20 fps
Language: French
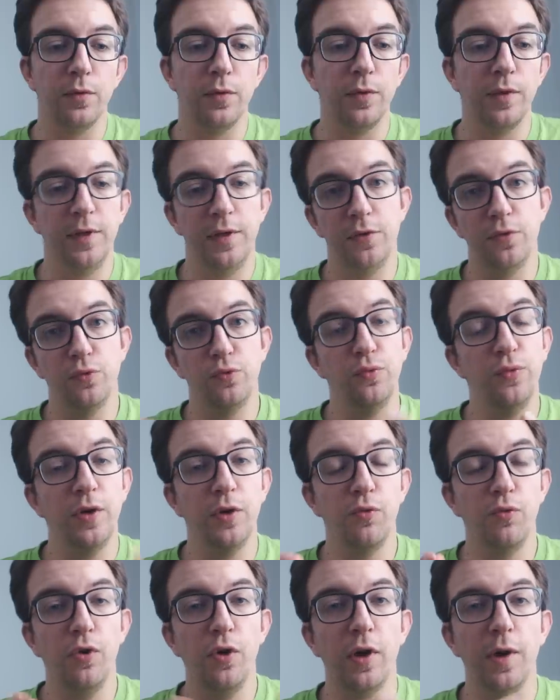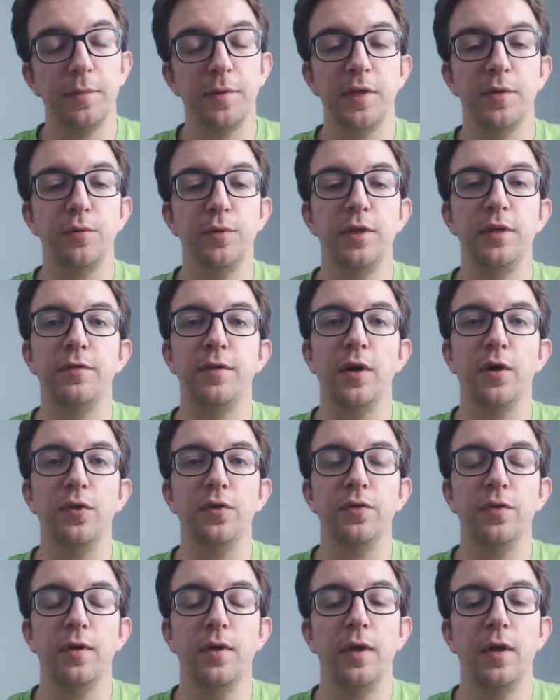et surtout des couleurs un petit peu
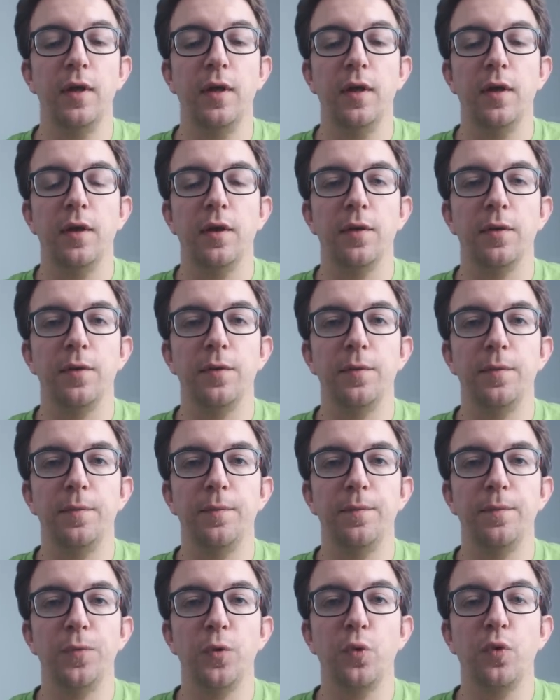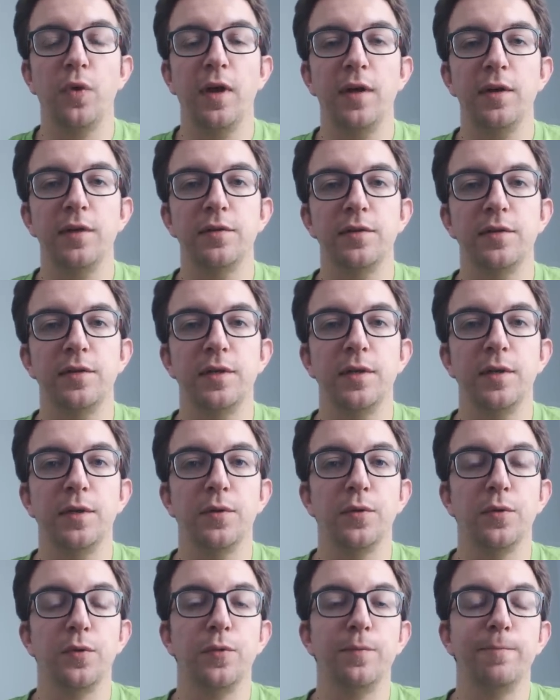différentes. Euh, donc là, c'est
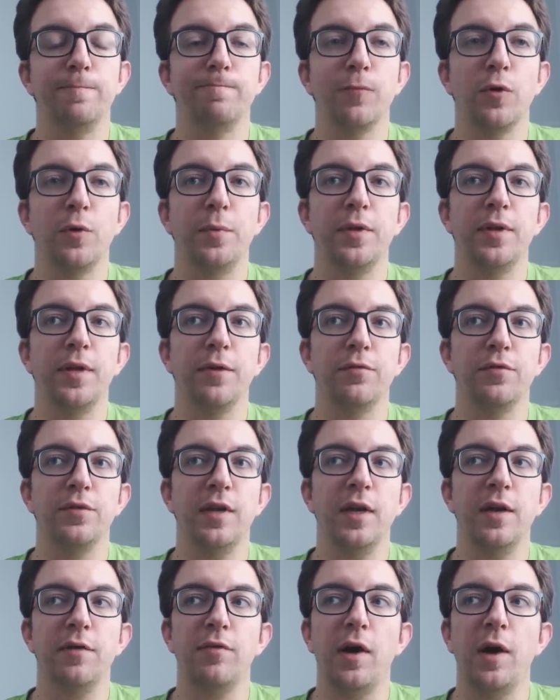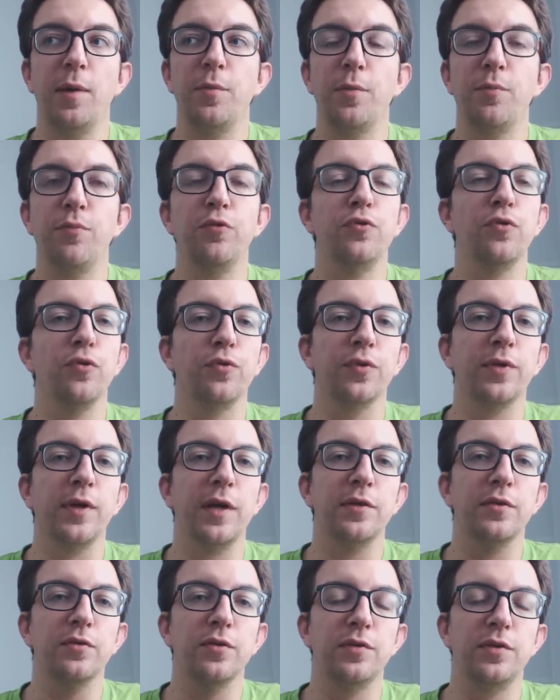euh, comment dire, vous allez avoir un peu plus de
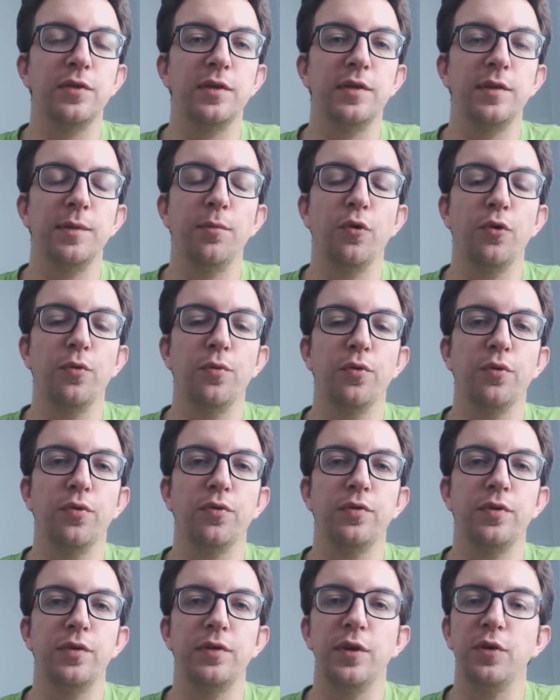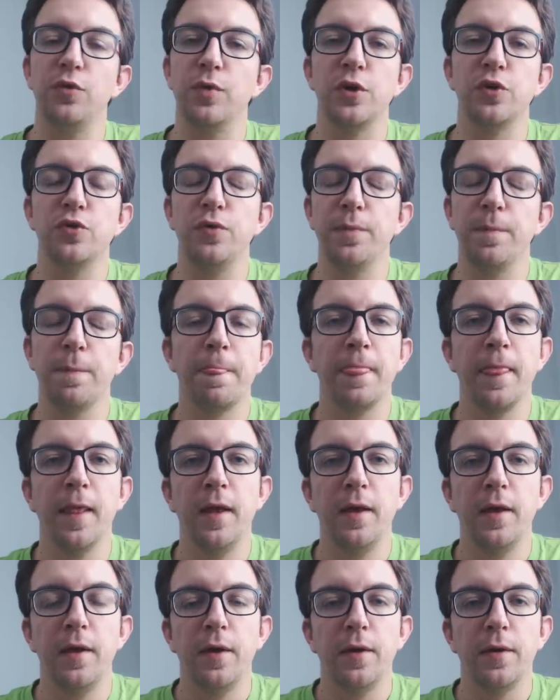contraste que si c'est que si c'est nuageux,
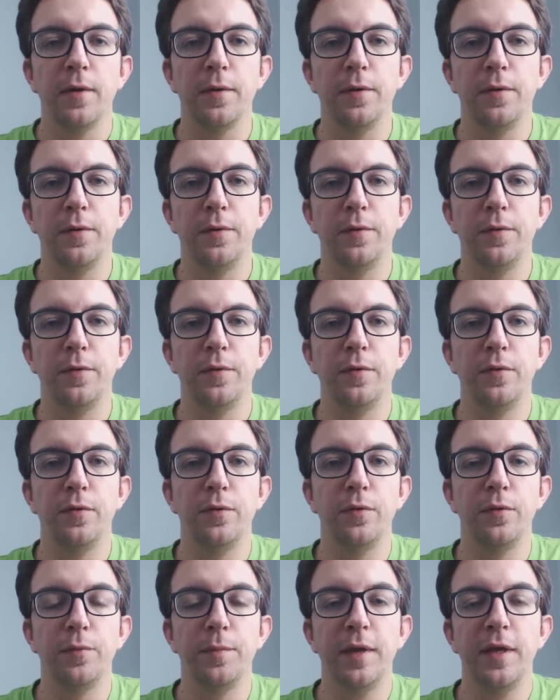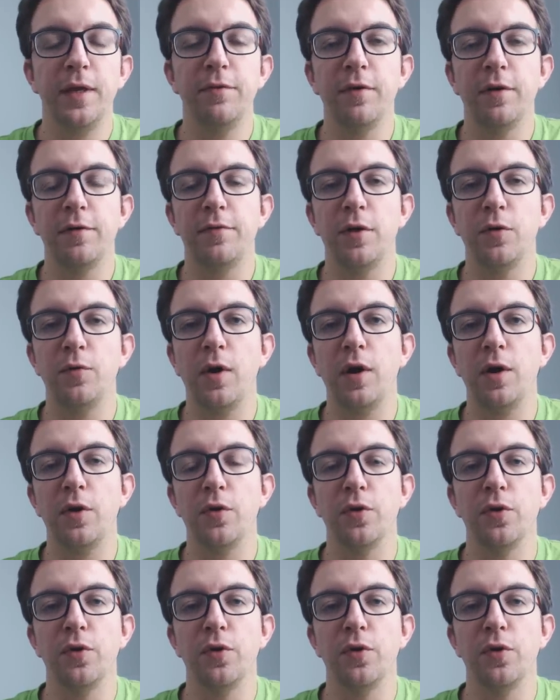mais il va falloir